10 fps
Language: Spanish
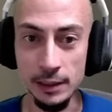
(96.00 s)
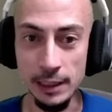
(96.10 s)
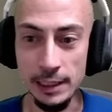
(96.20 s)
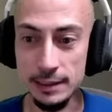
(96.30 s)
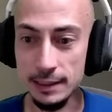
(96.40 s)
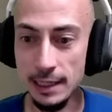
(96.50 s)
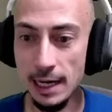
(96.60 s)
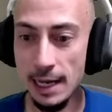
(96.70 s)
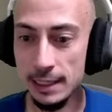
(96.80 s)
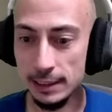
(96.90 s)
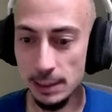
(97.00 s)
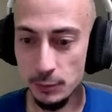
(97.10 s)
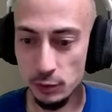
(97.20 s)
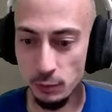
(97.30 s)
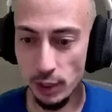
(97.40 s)
esta sala,
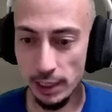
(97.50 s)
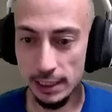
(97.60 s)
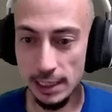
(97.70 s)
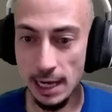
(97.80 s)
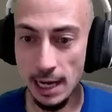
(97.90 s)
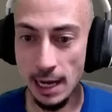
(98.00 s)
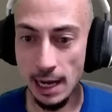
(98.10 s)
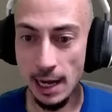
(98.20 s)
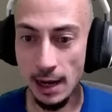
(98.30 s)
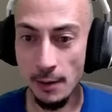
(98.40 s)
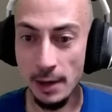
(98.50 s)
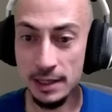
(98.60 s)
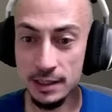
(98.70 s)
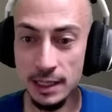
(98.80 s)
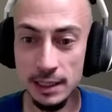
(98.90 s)
tenemos por aquí a, a
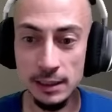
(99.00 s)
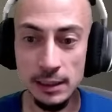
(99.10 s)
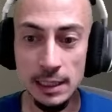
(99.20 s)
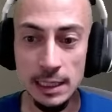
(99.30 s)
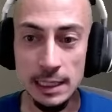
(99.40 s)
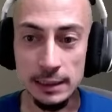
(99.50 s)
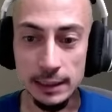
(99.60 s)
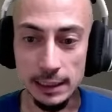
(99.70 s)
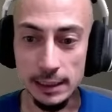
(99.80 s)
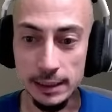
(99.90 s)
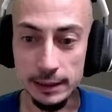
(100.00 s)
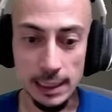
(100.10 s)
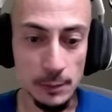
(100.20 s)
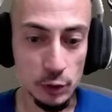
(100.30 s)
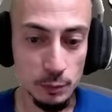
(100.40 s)
Barshan,
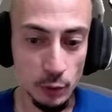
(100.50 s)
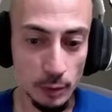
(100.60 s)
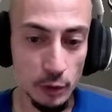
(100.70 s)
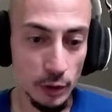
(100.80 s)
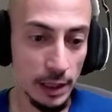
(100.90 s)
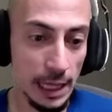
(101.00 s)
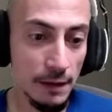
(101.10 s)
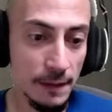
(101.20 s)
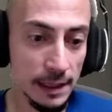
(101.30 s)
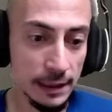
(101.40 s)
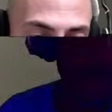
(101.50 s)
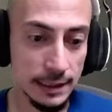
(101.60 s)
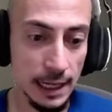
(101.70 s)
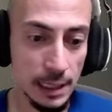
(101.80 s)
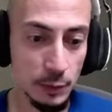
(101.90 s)
tenemos por... Bueno, hay diferentes
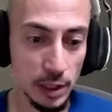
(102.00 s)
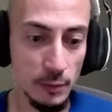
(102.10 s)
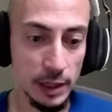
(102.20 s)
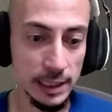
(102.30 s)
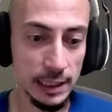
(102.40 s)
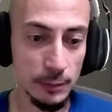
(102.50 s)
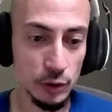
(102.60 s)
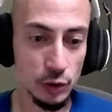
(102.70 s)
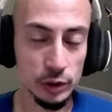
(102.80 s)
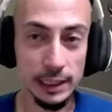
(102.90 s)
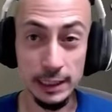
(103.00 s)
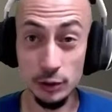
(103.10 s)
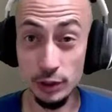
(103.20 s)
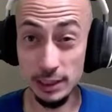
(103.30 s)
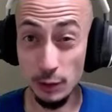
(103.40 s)
salas, por ejemplo, aquí tenemos otra que es
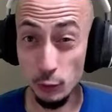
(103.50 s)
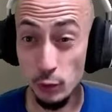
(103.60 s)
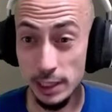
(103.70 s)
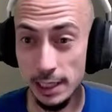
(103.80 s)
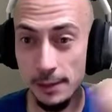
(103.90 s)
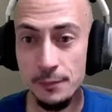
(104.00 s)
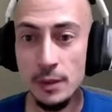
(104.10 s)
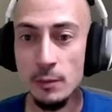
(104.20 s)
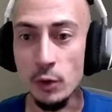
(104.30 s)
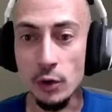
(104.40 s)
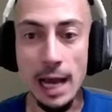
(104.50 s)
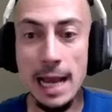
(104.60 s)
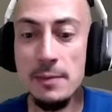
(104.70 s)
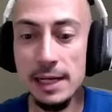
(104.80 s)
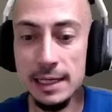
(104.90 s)
donde está Duriel. Bueno, hay
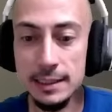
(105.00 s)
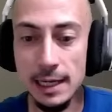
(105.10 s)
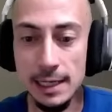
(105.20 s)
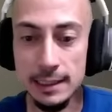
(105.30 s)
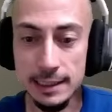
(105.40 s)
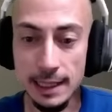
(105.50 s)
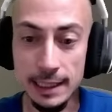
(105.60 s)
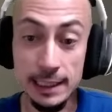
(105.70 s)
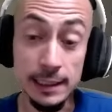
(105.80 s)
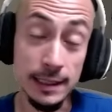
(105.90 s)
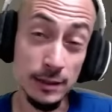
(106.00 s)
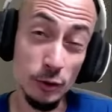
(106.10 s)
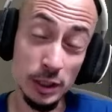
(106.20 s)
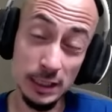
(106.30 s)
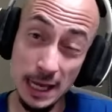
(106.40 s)
varias salas, esta aquí es donde
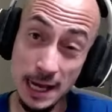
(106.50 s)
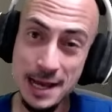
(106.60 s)
está